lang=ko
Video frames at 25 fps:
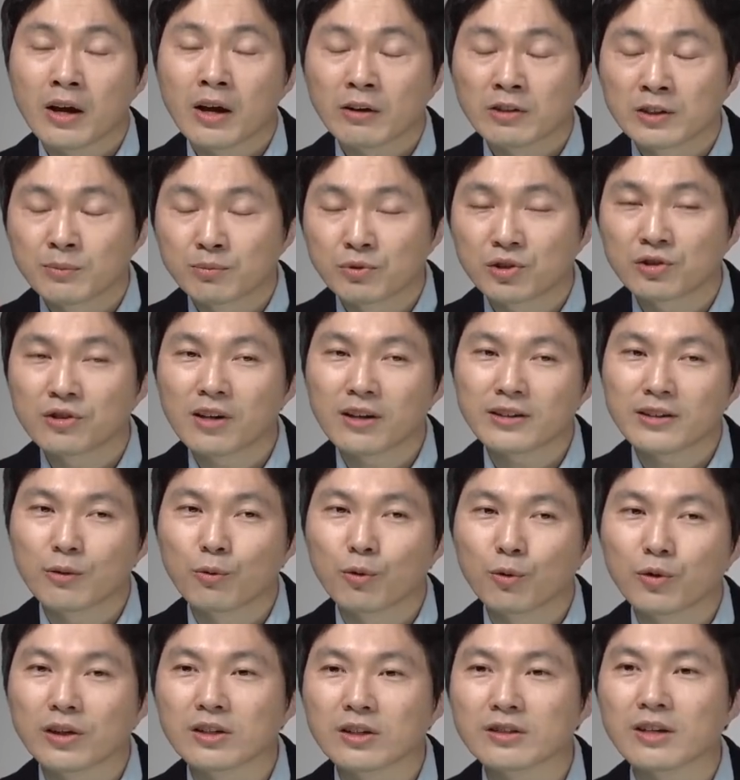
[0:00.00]
급등을 하다
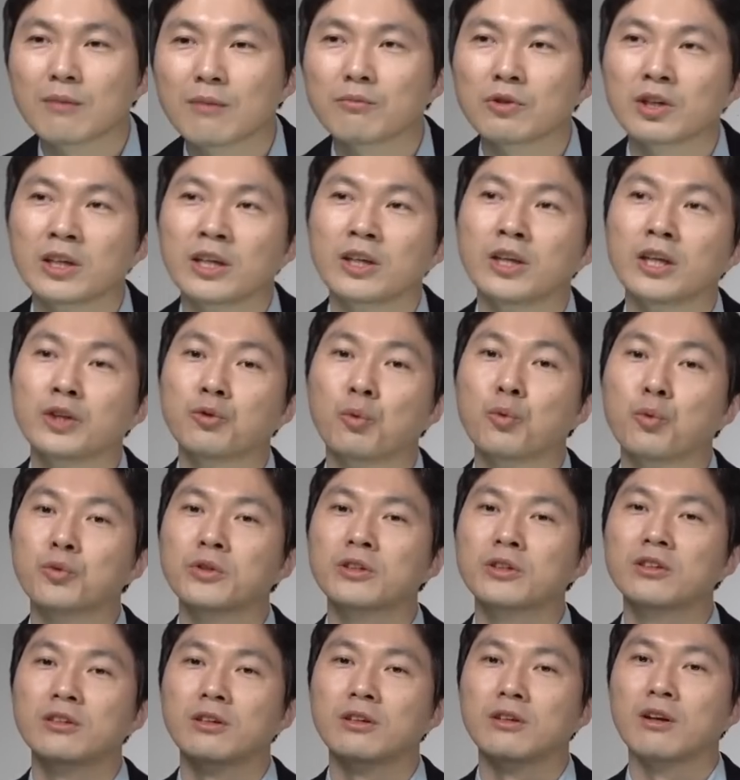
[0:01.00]
보니까 사람들이 이
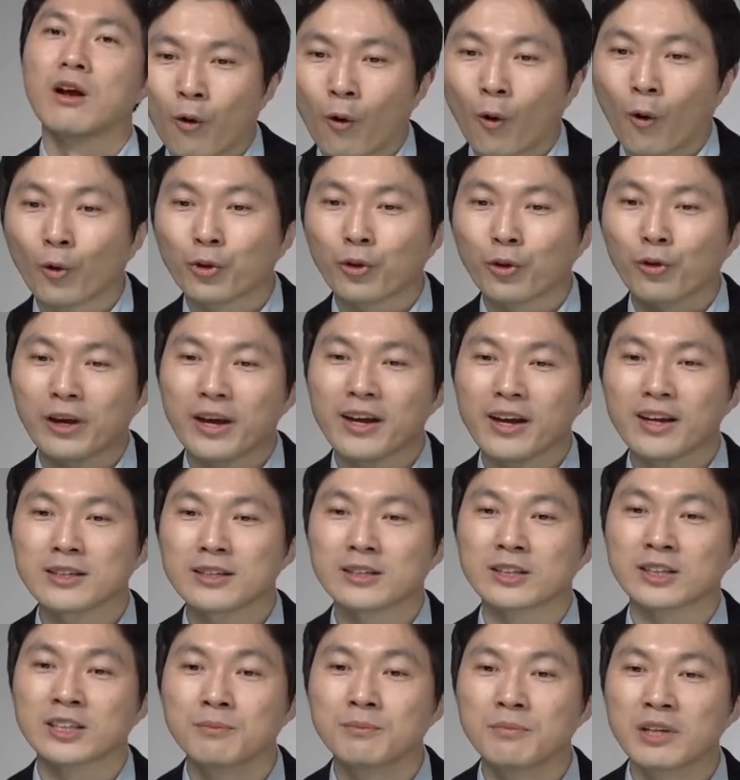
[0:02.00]
돈을 어떻게 해야
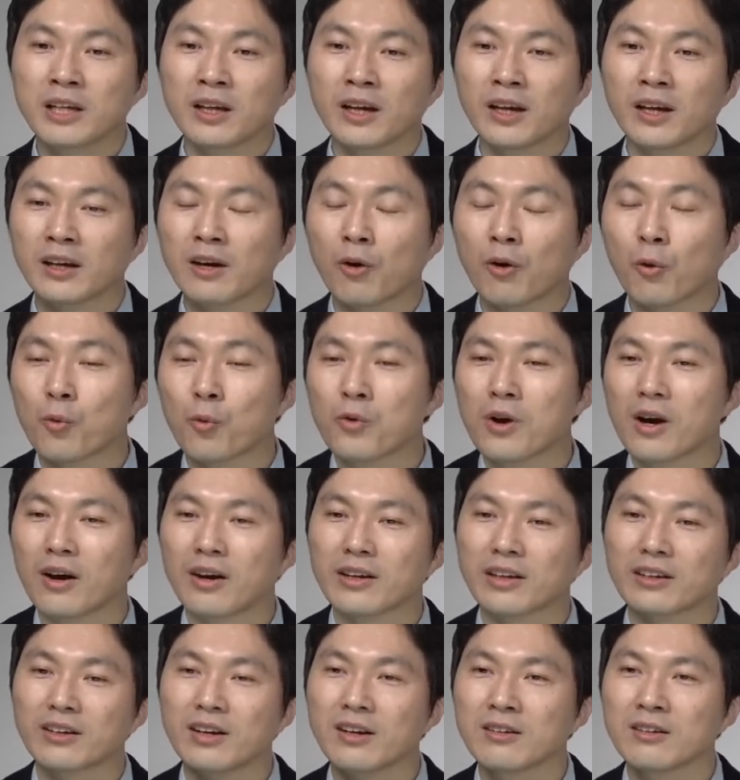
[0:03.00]
되지? 금리가
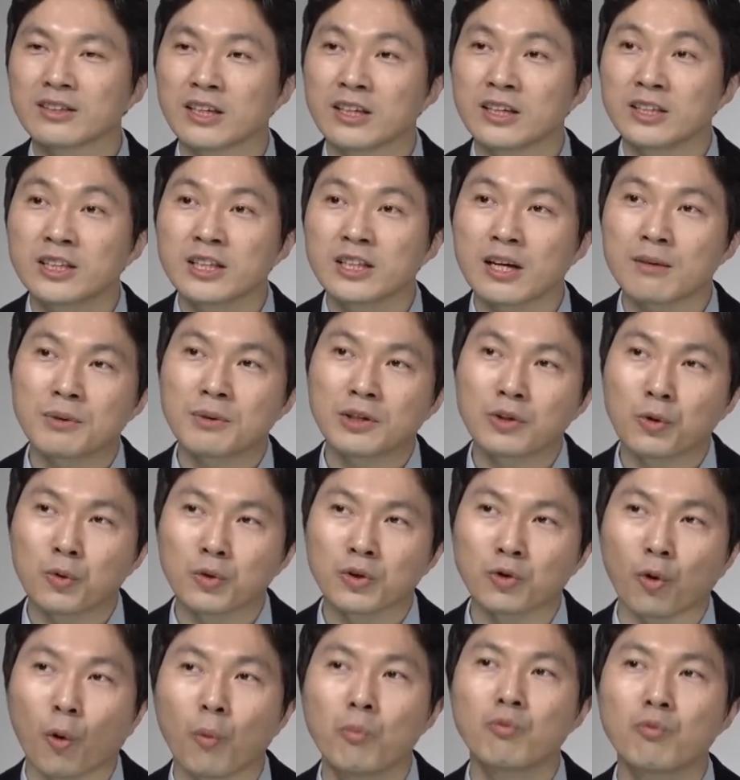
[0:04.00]
올라가니까 이제 이자 비용이
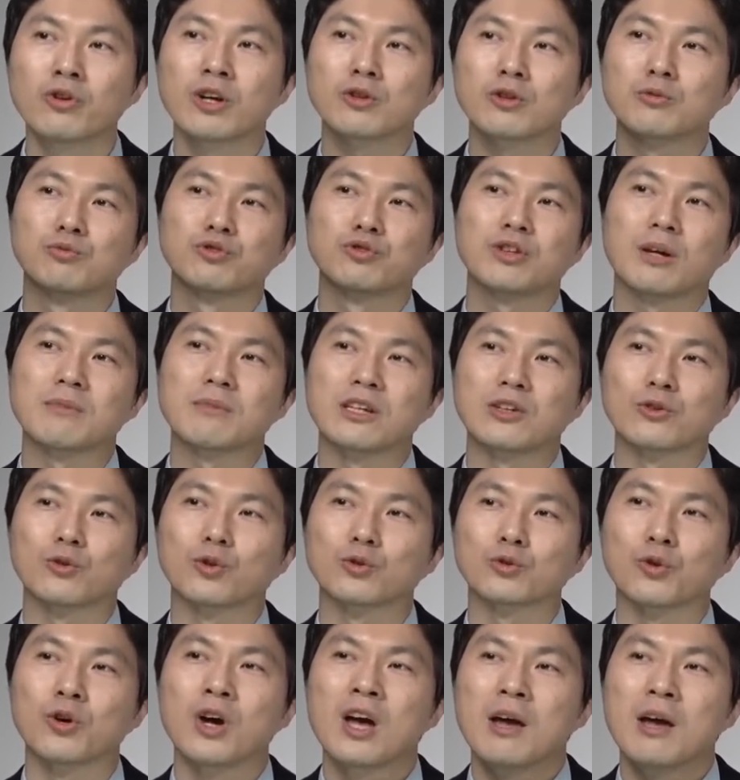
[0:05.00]
너무나도 부담되는
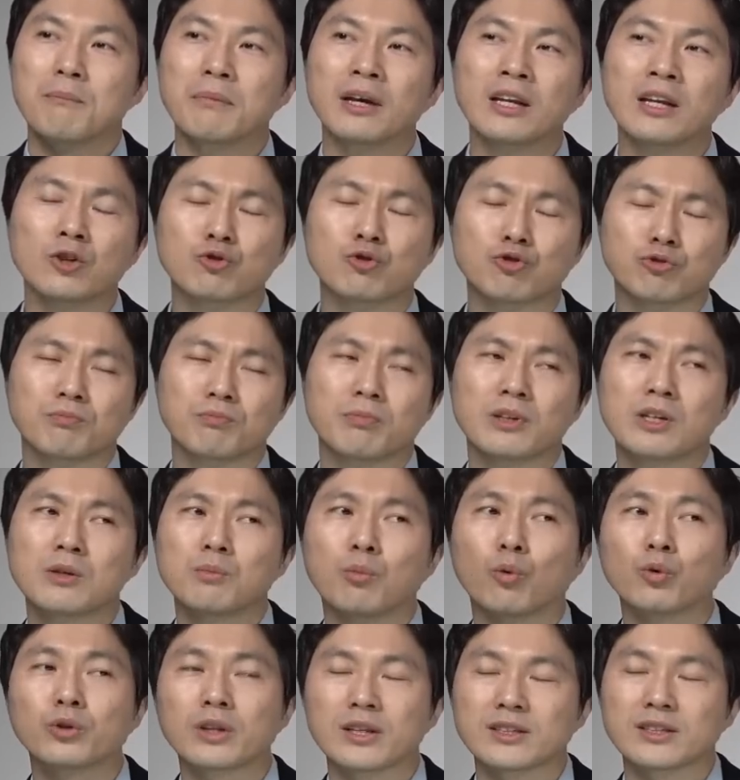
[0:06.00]
거죠. 미리 준비를
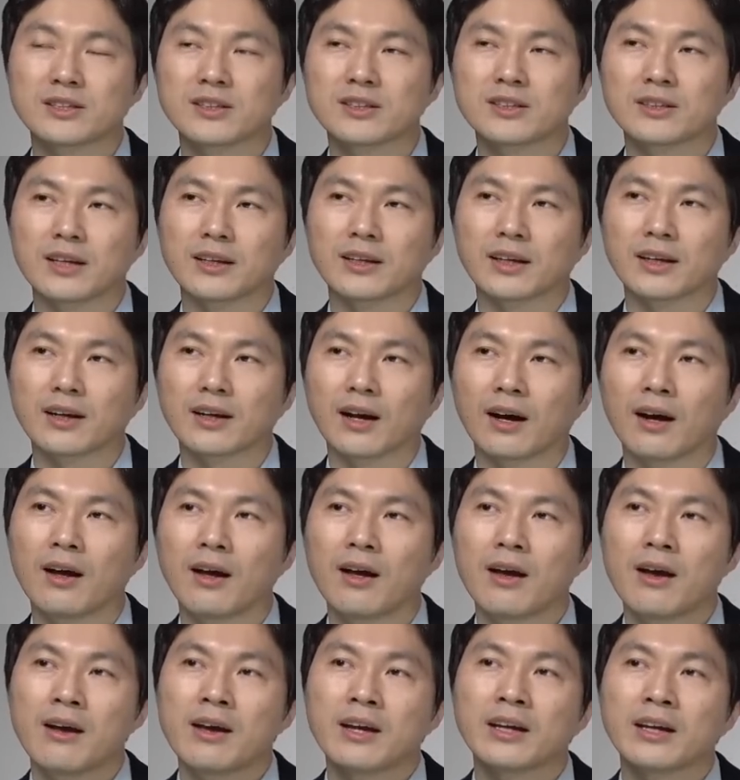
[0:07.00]
못했을 테니까.
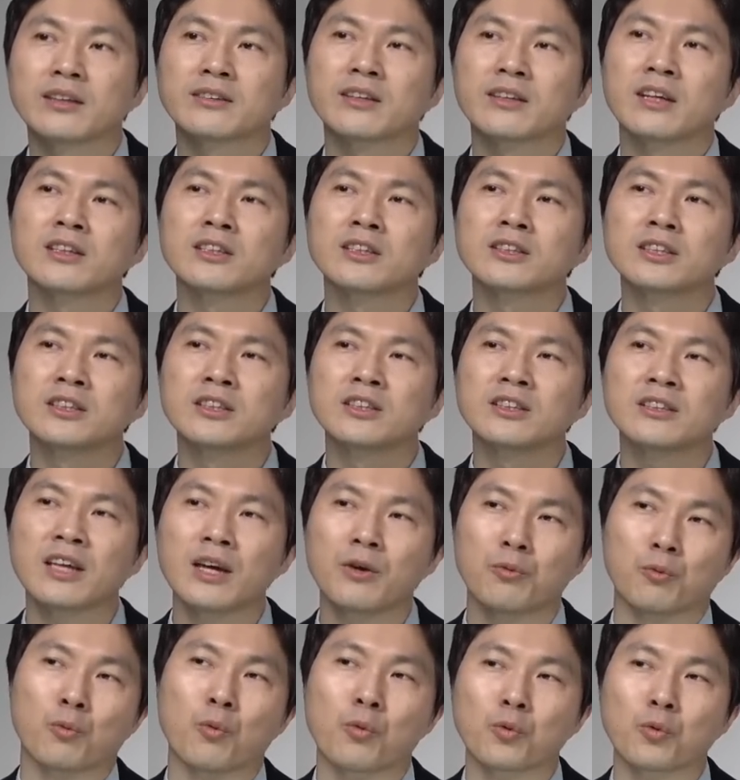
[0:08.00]
이때는 크게
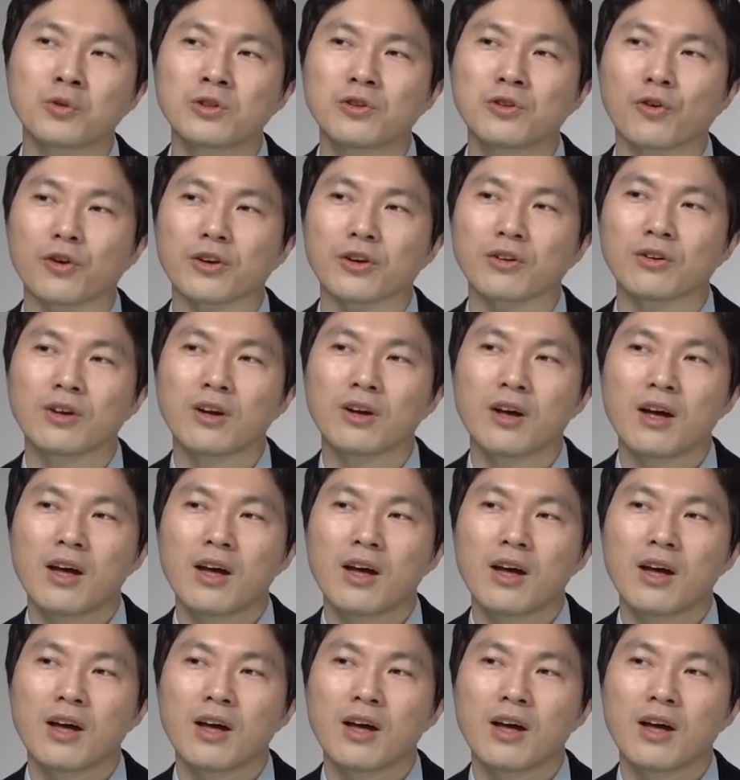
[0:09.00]
오는 거예요.